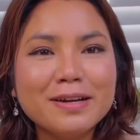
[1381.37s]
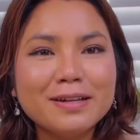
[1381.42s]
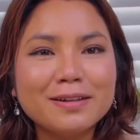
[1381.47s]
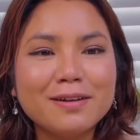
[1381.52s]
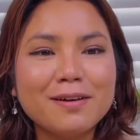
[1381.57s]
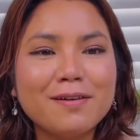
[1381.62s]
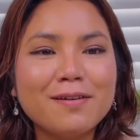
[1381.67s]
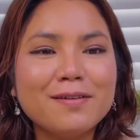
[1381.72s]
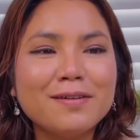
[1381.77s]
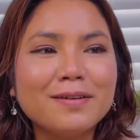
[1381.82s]

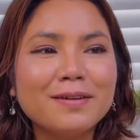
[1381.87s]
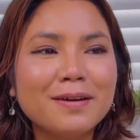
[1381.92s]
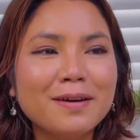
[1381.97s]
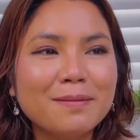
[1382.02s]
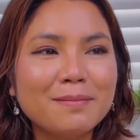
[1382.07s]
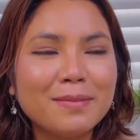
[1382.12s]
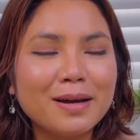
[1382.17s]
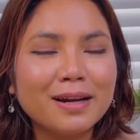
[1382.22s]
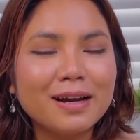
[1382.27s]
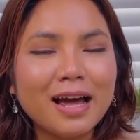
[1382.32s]
thôi
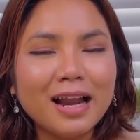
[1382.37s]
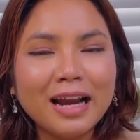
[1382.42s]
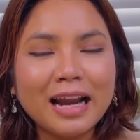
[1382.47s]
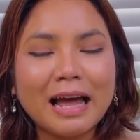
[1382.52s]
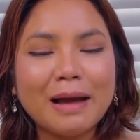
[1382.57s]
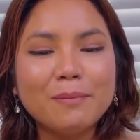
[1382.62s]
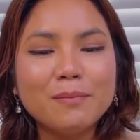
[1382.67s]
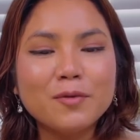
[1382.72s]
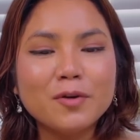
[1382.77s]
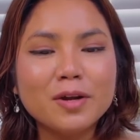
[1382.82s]
mà đã
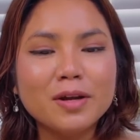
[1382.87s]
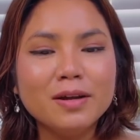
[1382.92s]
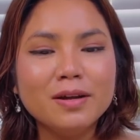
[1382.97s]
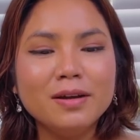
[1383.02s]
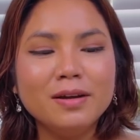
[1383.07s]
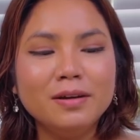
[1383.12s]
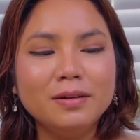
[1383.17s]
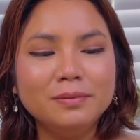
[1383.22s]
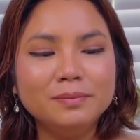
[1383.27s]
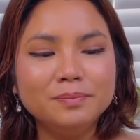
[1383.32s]
làm
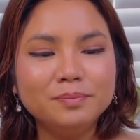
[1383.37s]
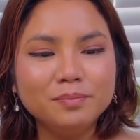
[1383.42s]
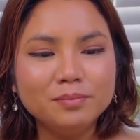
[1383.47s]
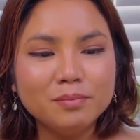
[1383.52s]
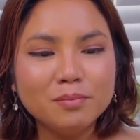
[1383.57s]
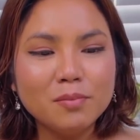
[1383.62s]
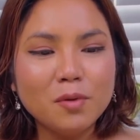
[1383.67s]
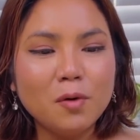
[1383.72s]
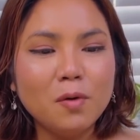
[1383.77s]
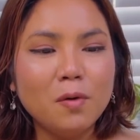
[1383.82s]
Mary um,
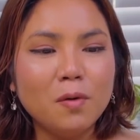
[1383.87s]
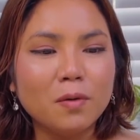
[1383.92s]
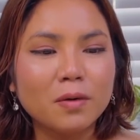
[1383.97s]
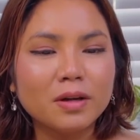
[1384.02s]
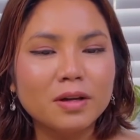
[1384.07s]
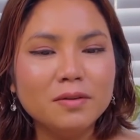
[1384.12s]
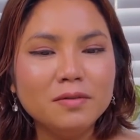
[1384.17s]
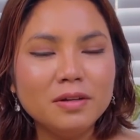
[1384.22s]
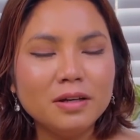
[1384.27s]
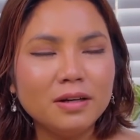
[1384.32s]

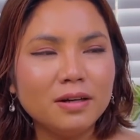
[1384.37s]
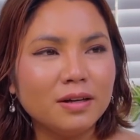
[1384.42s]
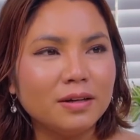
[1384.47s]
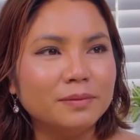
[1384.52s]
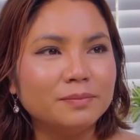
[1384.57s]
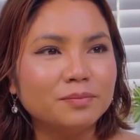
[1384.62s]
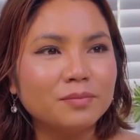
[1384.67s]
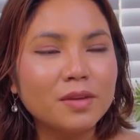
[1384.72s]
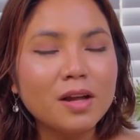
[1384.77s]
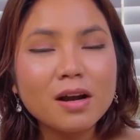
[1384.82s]
buồn kiểu như
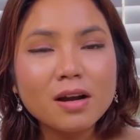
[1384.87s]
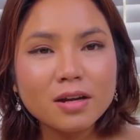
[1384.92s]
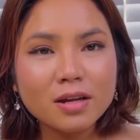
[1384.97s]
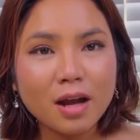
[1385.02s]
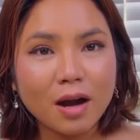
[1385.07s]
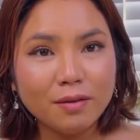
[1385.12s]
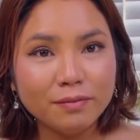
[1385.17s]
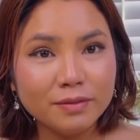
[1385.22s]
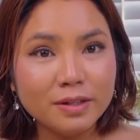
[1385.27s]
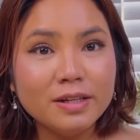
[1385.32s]
là thất
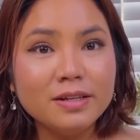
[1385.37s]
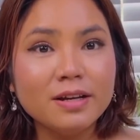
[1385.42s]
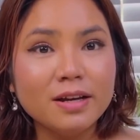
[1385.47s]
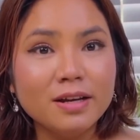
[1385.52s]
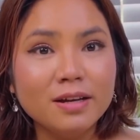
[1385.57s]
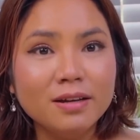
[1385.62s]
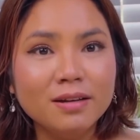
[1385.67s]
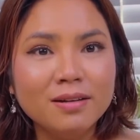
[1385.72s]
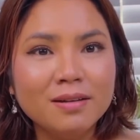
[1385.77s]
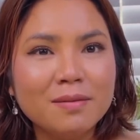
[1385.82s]
vọng như
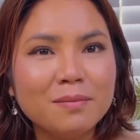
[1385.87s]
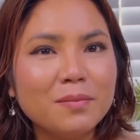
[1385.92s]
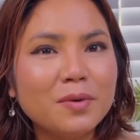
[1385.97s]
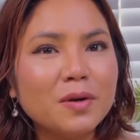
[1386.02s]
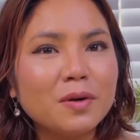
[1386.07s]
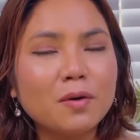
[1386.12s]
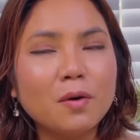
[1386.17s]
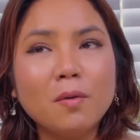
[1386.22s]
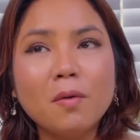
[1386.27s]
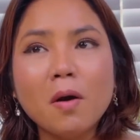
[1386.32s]
vậy
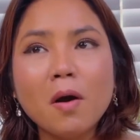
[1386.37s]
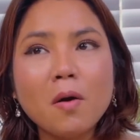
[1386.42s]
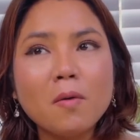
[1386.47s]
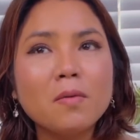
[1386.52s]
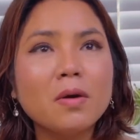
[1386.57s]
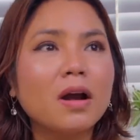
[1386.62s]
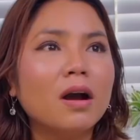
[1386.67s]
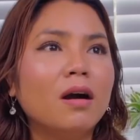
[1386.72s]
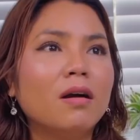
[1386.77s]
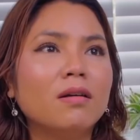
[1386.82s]
Mary cũng
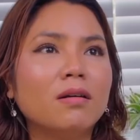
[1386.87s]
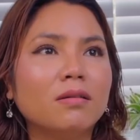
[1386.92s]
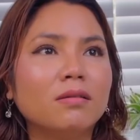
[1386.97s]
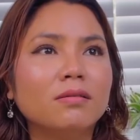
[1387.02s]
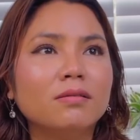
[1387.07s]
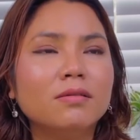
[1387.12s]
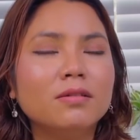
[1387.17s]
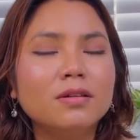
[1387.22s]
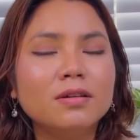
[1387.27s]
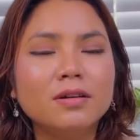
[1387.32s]
không
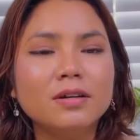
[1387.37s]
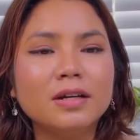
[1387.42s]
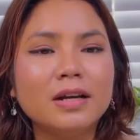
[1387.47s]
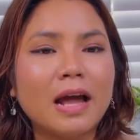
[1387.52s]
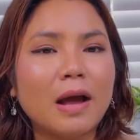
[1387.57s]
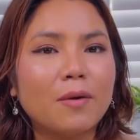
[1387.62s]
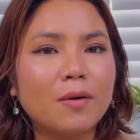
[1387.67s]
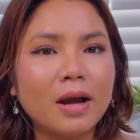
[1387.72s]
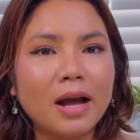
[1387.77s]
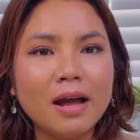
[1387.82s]
cần người
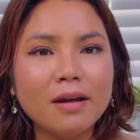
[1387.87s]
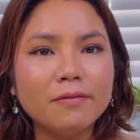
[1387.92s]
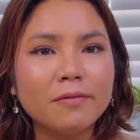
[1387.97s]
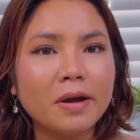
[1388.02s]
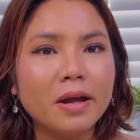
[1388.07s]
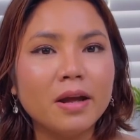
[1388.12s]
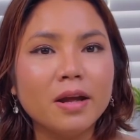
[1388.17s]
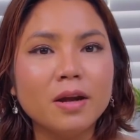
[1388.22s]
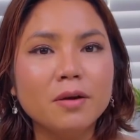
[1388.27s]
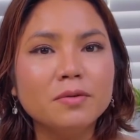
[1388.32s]
nào khác
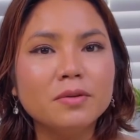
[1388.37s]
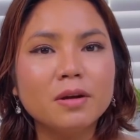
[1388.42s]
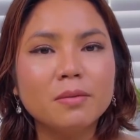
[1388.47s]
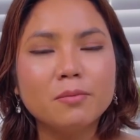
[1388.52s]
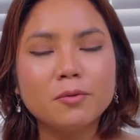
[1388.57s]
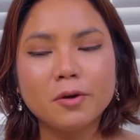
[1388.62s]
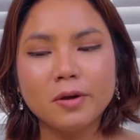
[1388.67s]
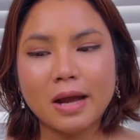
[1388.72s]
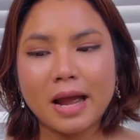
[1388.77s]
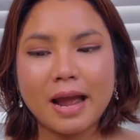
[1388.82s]
phải hiểu cho
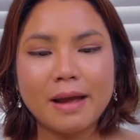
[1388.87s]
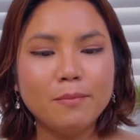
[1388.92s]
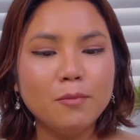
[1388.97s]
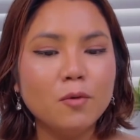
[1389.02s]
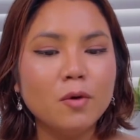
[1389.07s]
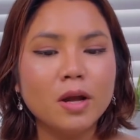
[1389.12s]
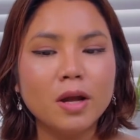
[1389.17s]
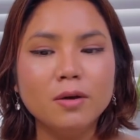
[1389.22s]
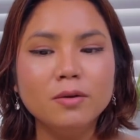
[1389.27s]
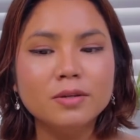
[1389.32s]
Mary ai
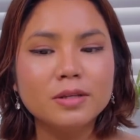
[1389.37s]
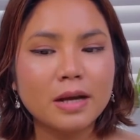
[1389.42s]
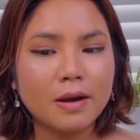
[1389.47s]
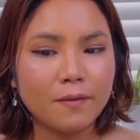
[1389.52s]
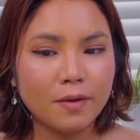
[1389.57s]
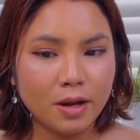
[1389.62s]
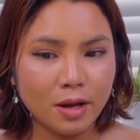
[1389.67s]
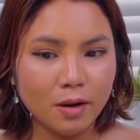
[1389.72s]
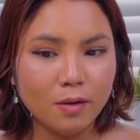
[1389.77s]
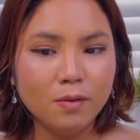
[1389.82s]
muốn hiểu
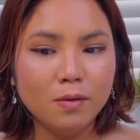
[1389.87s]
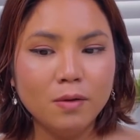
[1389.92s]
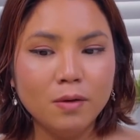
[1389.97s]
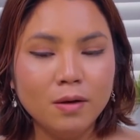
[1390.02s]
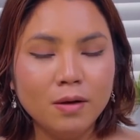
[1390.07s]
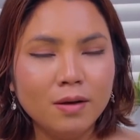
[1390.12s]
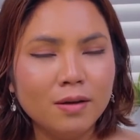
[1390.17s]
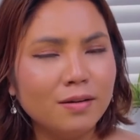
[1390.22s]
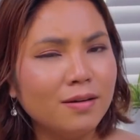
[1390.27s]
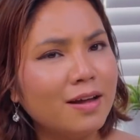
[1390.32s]
sao hiểu
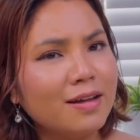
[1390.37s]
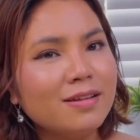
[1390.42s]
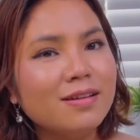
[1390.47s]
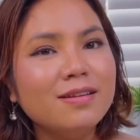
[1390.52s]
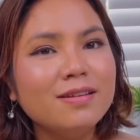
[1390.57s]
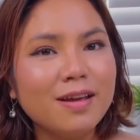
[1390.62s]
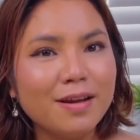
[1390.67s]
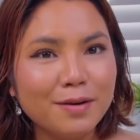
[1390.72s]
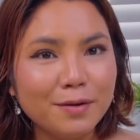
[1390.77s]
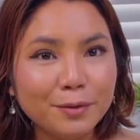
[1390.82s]
là
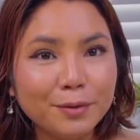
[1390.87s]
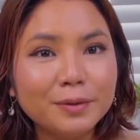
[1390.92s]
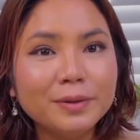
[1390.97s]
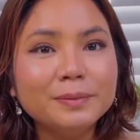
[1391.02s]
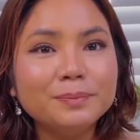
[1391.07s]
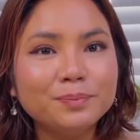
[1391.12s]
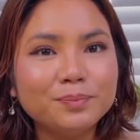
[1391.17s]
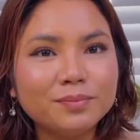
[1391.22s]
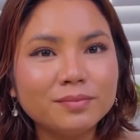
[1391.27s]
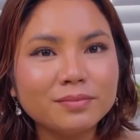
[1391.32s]
như vậy luôn
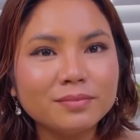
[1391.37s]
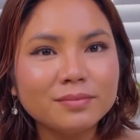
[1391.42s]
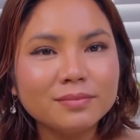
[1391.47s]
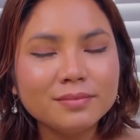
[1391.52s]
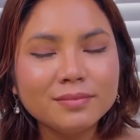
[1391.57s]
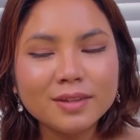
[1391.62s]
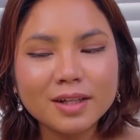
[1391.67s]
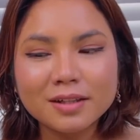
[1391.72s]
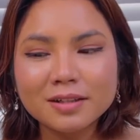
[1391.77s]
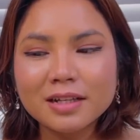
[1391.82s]
á
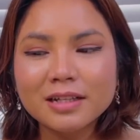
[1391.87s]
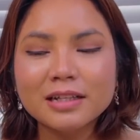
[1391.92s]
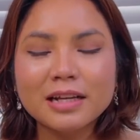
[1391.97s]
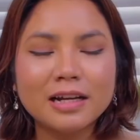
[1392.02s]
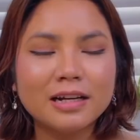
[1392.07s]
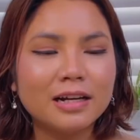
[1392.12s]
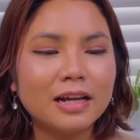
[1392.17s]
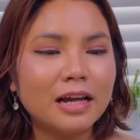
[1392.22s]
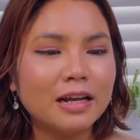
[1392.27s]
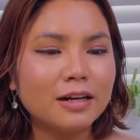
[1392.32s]
nên
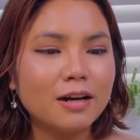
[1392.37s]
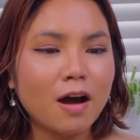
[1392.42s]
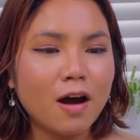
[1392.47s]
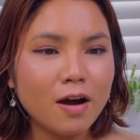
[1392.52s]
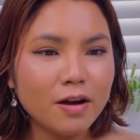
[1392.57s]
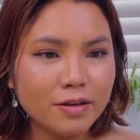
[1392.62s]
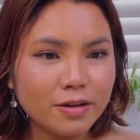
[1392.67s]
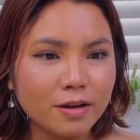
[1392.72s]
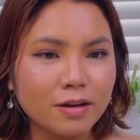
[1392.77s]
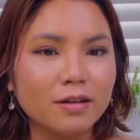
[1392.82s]
thành ra
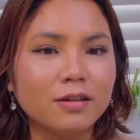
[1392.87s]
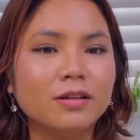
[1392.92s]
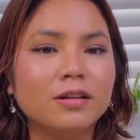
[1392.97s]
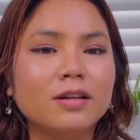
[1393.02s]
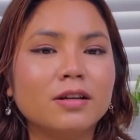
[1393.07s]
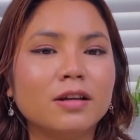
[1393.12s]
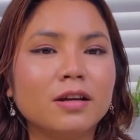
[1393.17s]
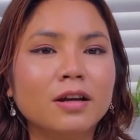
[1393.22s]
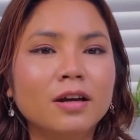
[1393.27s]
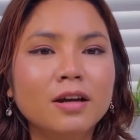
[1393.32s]
đó giờ
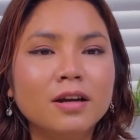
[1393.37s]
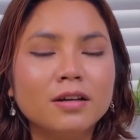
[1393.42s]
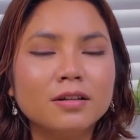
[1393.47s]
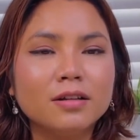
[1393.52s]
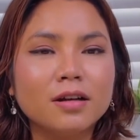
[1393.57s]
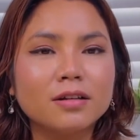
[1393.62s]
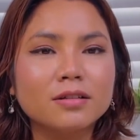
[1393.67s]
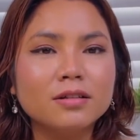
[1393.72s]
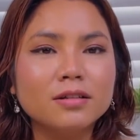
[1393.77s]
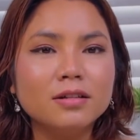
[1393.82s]
thì
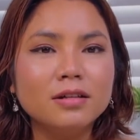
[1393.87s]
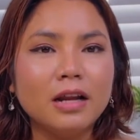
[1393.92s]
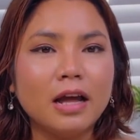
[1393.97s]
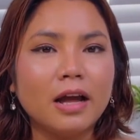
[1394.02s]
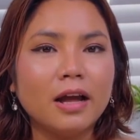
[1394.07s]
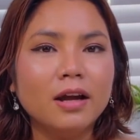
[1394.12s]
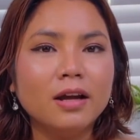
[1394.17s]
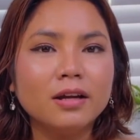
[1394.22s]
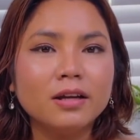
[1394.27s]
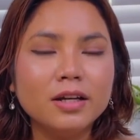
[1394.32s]
thật sự
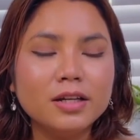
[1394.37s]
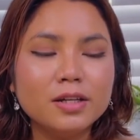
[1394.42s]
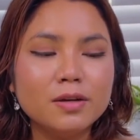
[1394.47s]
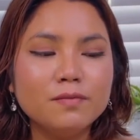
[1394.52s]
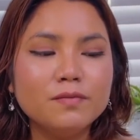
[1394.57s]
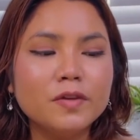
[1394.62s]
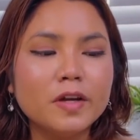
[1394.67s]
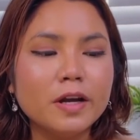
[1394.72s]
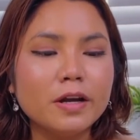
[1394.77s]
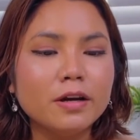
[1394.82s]
là cái
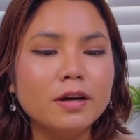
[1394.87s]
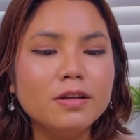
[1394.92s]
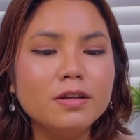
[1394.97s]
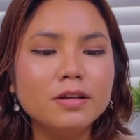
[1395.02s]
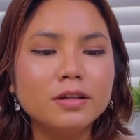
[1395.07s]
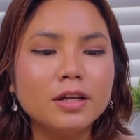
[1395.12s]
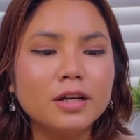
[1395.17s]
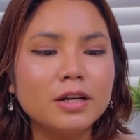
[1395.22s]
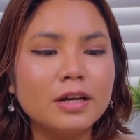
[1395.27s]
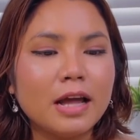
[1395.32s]
trong chuyện nó
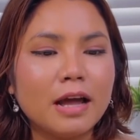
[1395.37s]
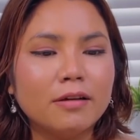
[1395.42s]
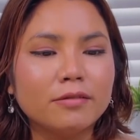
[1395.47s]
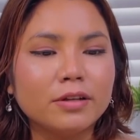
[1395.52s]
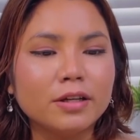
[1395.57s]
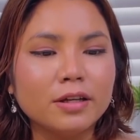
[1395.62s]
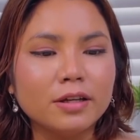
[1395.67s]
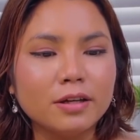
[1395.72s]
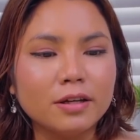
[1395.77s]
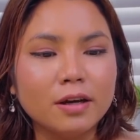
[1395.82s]
như thế nào
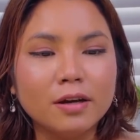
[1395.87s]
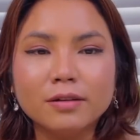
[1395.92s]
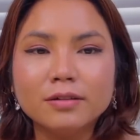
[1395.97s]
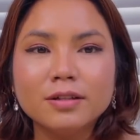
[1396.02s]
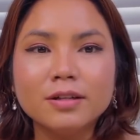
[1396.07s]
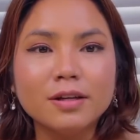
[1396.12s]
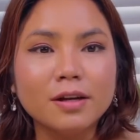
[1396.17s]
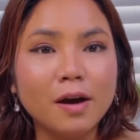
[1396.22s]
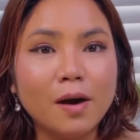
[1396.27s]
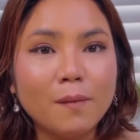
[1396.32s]
thì
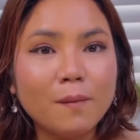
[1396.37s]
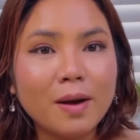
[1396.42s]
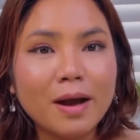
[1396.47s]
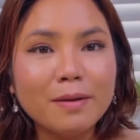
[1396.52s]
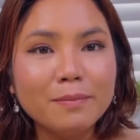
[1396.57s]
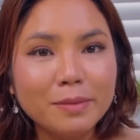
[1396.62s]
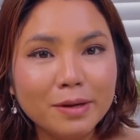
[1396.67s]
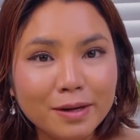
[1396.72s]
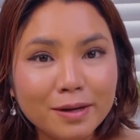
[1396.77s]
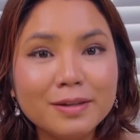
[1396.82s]
thì không
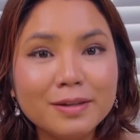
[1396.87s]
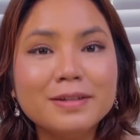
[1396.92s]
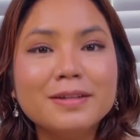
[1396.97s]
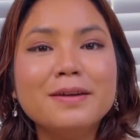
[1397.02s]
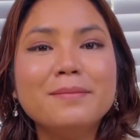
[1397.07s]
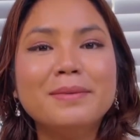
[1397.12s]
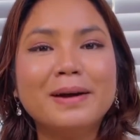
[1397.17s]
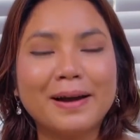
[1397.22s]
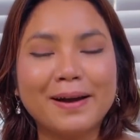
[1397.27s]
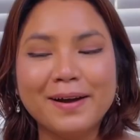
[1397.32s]
ai biết
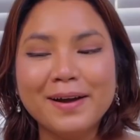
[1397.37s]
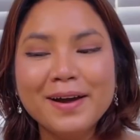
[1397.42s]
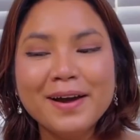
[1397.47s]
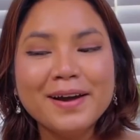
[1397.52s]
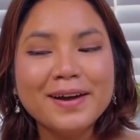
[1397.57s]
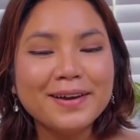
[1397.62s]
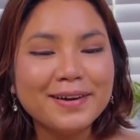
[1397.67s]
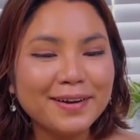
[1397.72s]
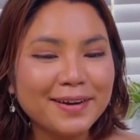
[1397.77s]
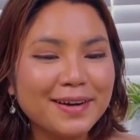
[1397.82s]
nhưng mà
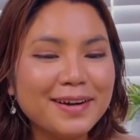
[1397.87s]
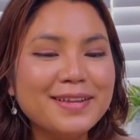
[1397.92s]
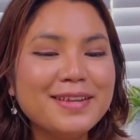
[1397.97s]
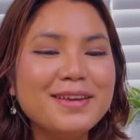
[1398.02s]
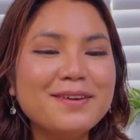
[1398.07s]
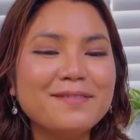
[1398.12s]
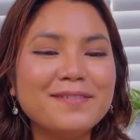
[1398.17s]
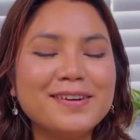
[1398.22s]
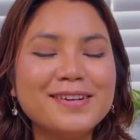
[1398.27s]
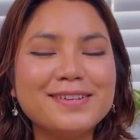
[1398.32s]
rất là
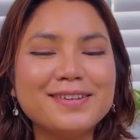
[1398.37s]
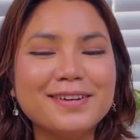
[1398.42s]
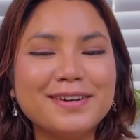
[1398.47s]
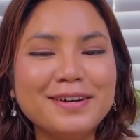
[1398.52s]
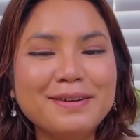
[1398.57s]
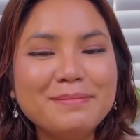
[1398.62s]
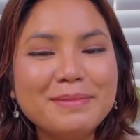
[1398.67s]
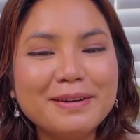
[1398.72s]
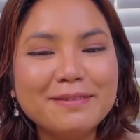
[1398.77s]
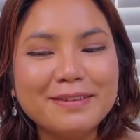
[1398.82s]
nhiều người
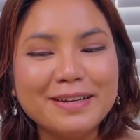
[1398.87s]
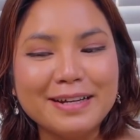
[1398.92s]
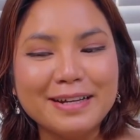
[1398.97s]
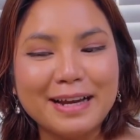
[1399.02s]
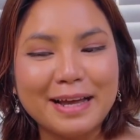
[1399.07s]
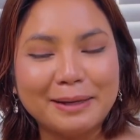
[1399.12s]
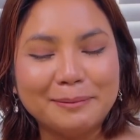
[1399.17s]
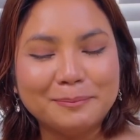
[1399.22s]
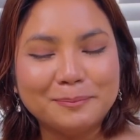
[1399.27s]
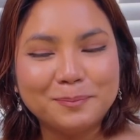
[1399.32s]
chửi Mary
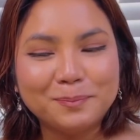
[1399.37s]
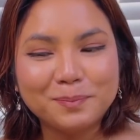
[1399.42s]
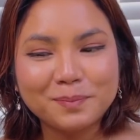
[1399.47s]
là